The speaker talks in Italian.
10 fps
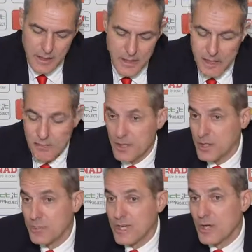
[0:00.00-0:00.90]
e eh, mi,
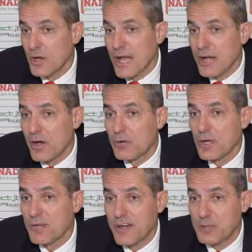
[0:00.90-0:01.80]
mi, ricollego a
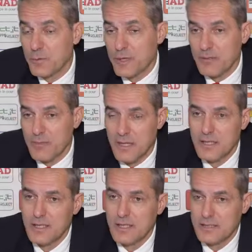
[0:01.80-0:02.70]
quello fatto prima.
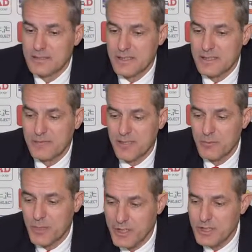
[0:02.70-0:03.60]
Se ti
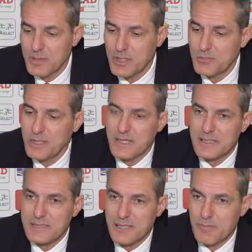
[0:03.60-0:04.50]
fermi un attimino perché
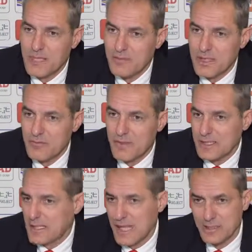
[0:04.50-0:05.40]
ti sembra di avere un
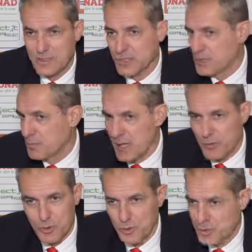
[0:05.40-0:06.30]
vantaggio, ci
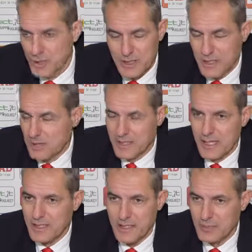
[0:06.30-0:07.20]
inceppiamo tutti e non
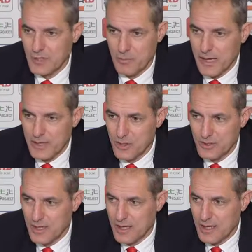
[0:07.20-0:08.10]
andiamo da nessuna parte.
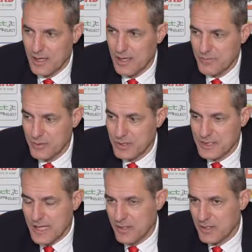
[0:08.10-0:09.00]
Oggi la, la, la
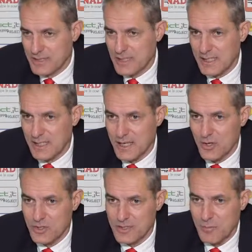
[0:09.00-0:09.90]
fluidità non è stata
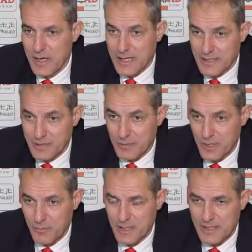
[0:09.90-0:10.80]
dalla nostra parte,
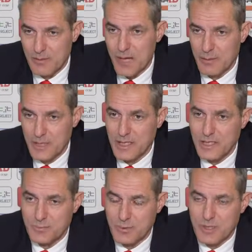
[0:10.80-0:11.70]
sicuramente abbiamo delle
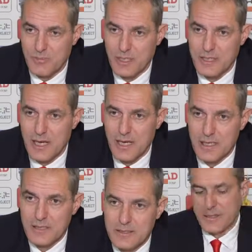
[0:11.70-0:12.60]
responsabilità.
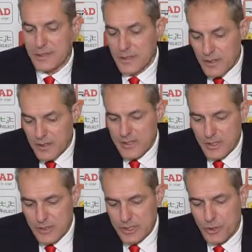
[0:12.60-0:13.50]
Ti dico la
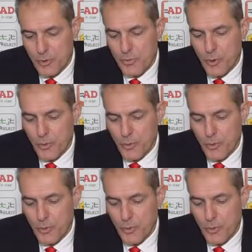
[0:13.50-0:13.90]
verità, questo un,